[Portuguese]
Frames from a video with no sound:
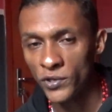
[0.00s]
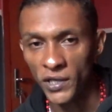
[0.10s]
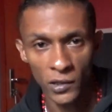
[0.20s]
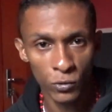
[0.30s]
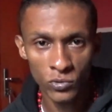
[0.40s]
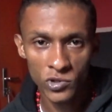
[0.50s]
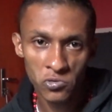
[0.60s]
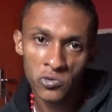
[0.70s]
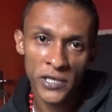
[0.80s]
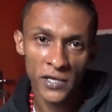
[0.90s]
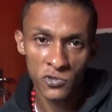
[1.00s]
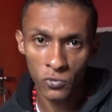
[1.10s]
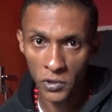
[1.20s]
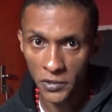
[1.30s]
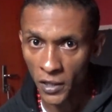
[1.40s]
que é luz e o que é
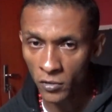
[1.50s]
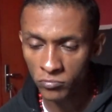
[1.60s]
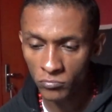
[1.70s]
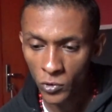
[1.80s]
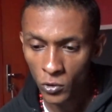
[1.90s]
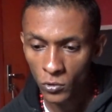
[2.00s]
escuridão?